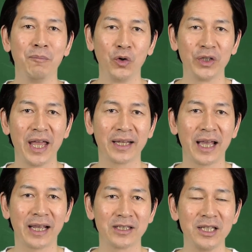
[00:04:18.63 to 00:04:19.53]
問題
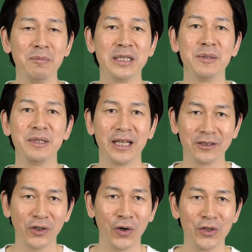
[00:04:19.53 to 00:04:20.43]
解決に導いていく
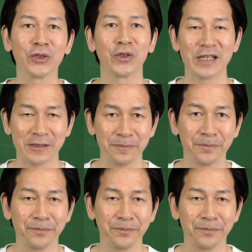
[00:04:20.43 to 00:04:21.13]
ということです。